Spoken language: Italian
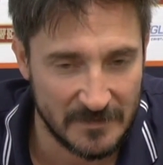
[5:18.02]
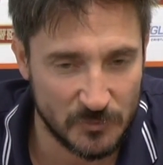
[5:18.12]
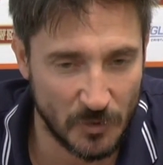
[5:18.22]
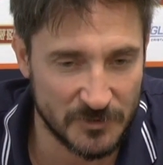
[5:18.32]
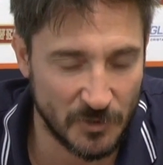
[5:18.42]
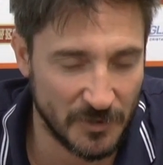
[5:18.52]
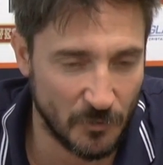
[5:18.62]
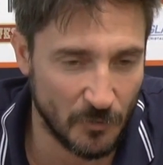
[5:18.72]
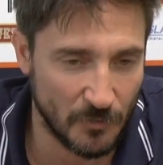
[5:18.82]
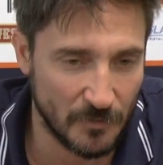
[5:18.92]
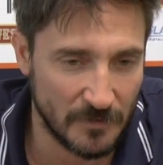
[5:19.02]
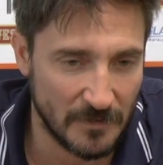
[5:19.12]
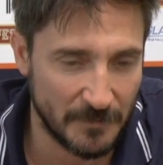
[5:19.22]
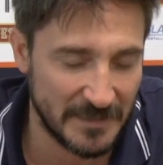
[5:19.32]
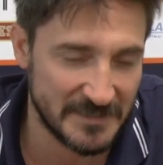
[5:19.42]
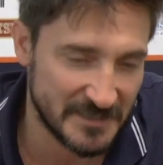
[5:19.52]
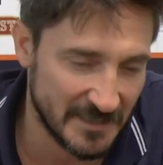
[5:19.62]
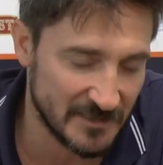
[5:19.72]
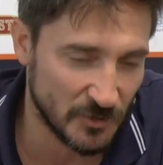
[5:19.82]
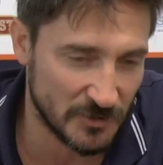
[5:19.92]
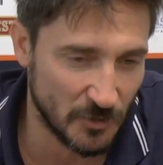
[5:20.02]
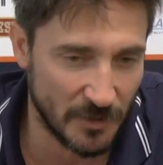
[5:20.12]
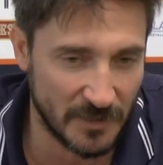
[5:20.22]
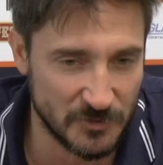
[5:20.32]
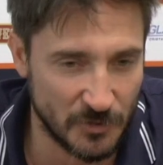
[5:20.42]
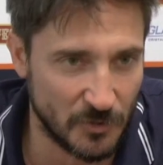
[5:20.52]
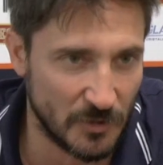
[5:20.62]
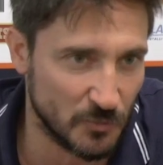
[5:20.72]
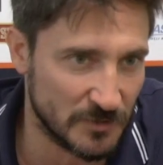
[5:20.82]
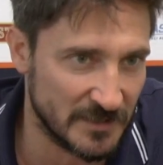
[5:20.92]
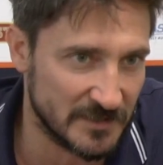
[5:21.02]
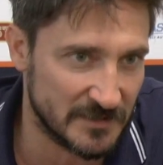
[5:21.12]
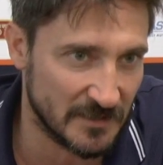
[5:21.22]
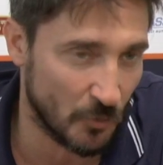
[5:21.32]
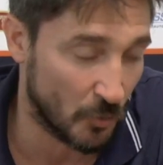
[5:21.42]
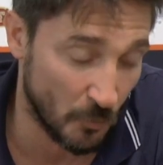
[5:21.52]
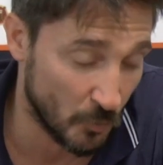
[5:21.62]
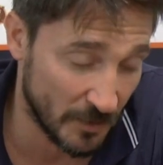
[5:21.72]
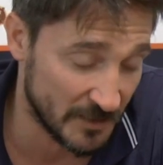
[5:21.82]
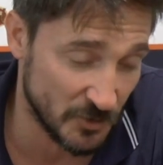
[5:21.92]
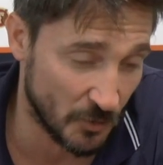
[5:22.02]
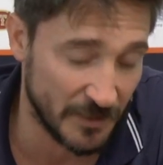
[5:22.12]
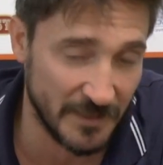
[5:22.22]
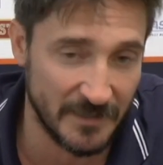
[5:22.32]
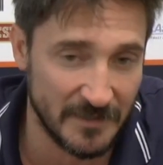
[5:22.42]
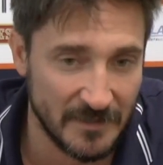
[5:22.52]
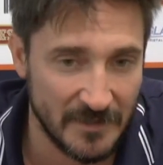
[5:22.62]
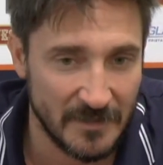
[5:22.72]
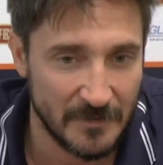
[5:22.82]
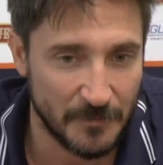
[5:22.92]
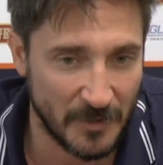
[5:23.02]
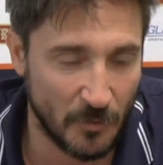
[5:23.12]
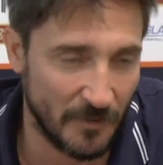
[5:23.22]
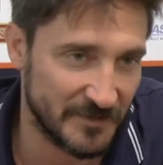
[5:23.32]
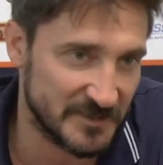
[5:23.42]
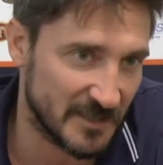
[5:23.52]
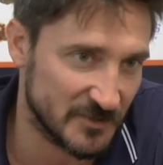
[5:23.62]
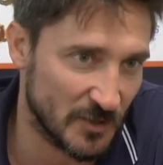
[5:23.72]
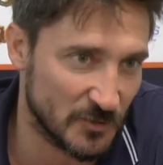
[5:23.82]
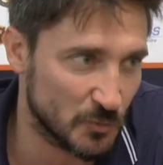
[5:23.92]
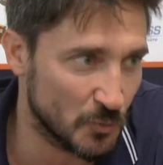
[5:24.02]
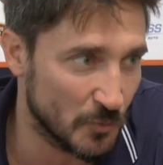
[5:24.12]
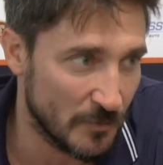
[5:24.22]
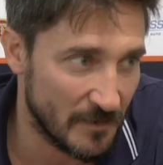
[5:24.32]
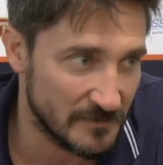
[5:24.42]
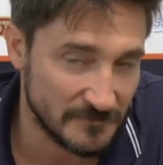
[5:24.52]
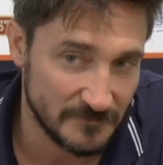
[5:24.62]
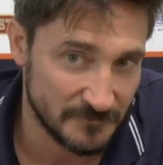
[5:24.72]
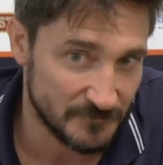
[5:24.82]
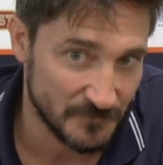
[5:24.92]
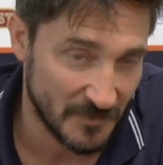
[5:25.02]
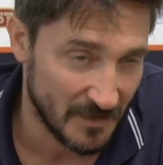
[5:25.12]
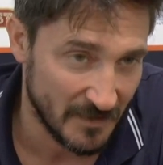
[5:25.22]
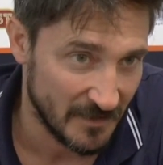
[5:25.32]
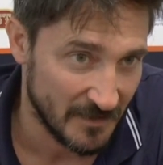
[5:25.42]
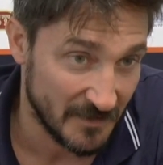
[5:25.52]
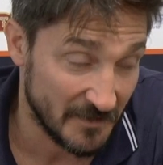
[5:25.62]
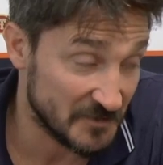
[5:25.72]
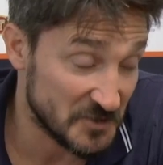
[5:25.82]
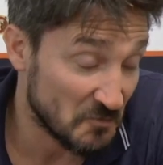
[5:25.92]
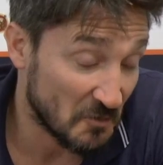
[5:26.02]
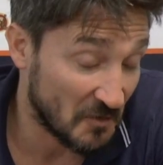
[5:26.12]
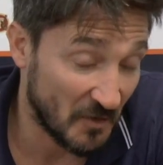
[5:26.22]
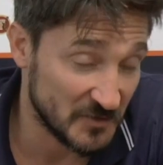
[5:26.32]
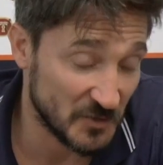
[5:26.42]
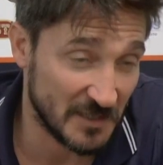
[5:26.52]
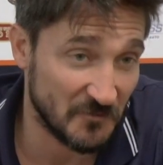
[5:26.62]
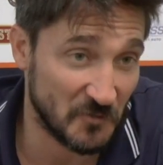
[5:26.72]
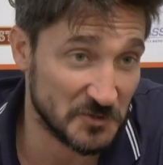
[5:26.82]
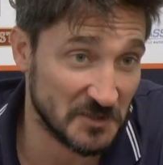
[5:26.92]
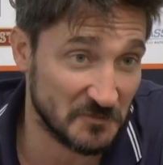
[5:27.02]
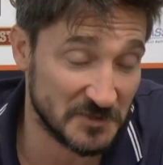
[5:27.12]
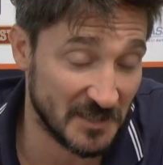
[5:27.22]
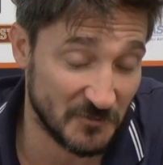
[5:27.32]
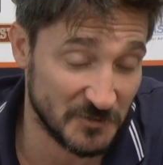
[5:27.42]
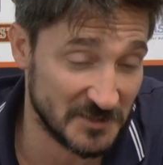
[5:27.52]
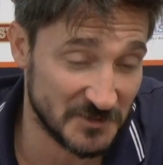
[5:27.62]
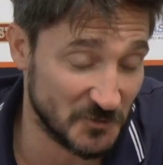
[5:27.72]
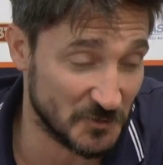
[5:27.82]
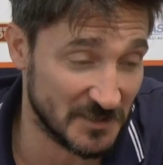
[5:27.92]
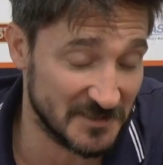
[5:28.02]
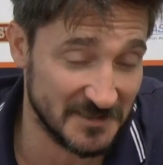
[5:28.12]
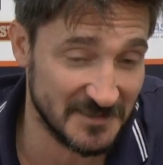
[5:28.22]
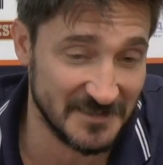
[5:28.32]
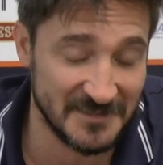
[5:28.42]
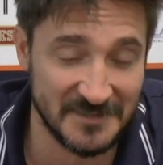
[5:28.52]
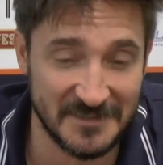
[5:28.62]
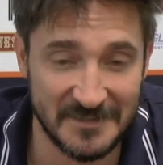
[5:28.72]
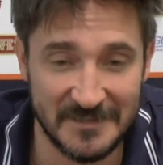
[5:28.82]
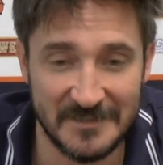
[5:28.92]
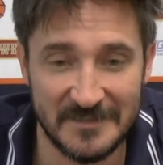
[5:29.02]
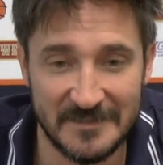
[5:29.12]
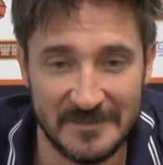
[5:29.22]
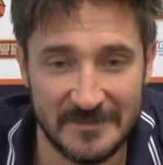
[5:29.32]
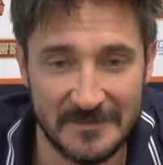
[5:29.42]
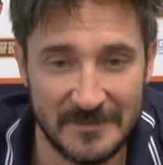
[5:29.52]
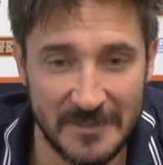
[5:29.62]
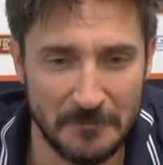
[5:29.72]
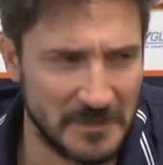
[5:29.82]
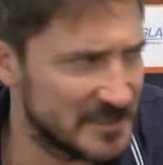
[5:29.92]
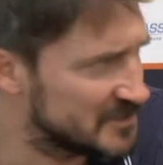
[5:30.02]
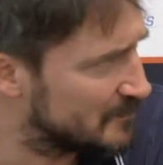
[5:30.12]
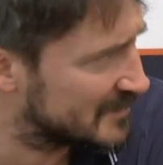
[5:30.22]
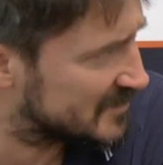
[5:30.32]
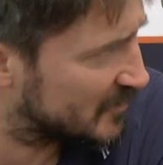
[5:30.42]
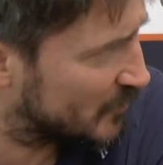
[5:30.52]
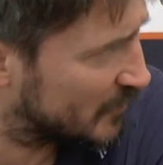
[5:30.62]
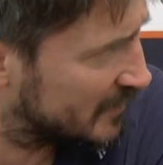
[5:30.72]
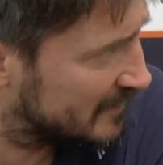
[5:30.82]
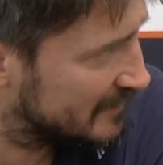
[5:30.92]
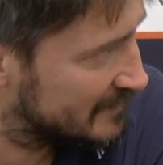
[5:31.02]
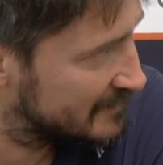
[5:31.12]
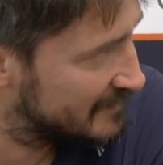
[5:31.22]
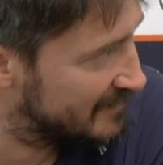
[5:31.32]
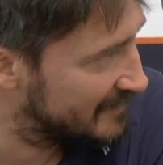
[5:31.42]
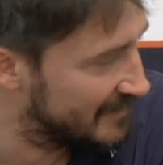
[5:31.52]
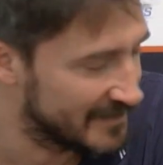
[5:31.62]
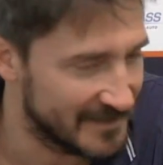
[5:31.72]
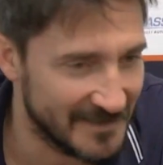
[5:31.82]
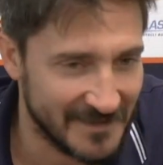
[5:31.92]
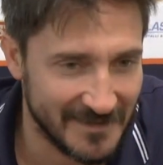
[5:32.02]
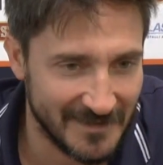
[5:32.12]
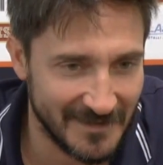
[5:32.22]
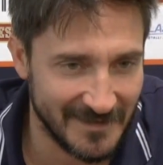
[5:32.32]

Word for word: tu ragioni con, pensi che il giocatore ragioni con la tua testa o comunque ragioni per come avresti ragionato tu. Invece uno che non ha giocato forse questa, questa sorta di, di, di immedesimazione eh,